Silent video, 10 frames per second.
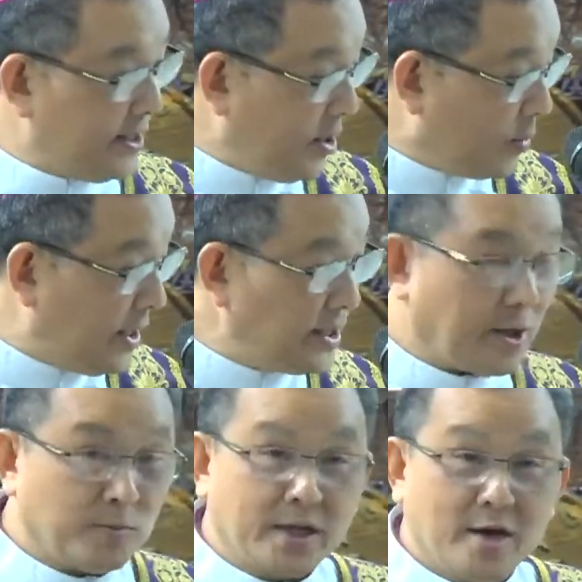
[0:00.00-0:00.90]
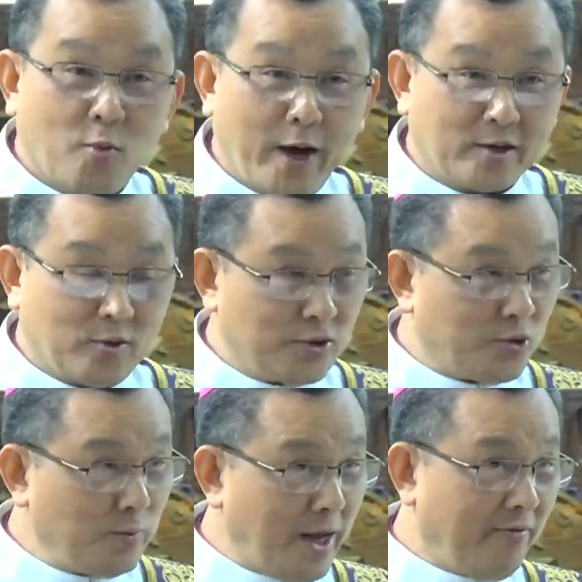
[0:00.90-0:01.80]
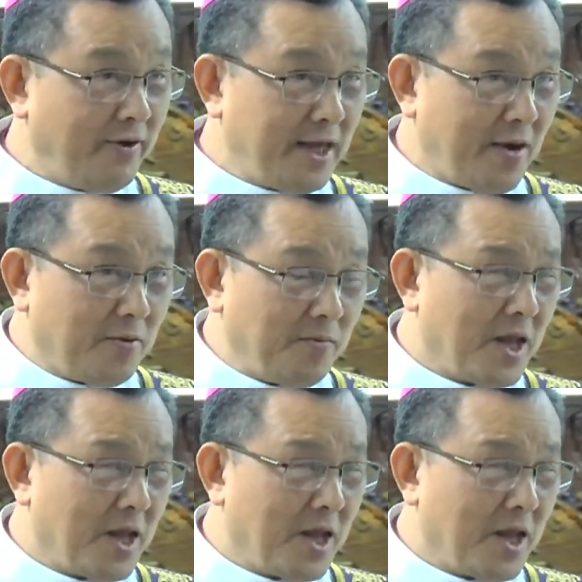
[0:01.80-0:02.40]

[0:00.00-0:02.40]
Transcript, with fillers: nhiều khi trong tương quan của chúng ta với nhau